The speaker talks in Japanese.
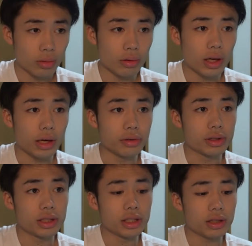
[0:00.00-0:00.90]
今回の
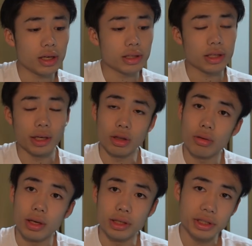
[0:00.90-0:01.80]
小さい
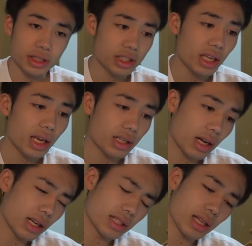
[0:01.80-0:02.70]
サイトはに次
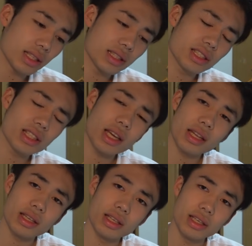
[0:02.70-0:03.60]
元からさん次
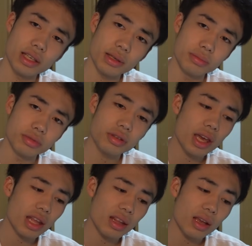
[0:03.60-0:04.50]
元に向
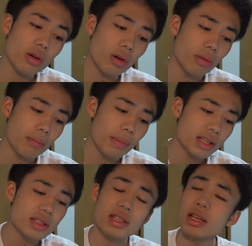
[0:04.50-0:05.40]
けての
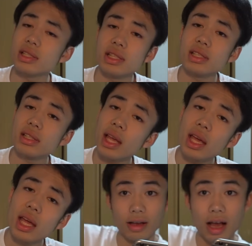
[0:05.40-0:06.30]
メッセージです
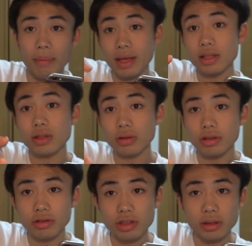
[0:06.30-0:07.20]
ね。画面上、
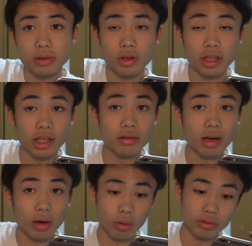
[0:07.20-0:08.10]
YouTube 上に出て
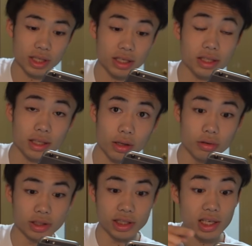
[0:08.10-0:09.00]
るからこのサイズですけ
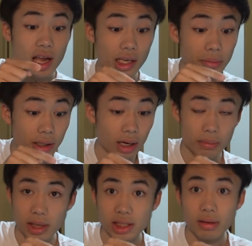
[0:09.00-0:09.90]
ど、直に見た
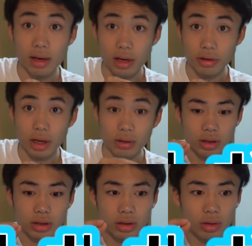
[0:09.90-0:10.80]
らマジでわかるよ。あの、
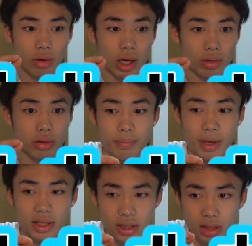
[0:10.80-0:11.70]
クルトガの
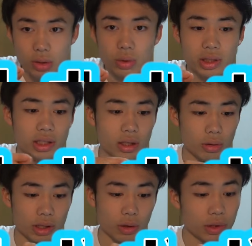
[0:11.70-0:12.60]
めっちゃ調子いい
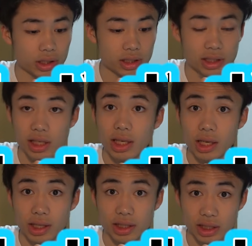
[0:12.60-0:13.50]
時よりちっちゃいからね、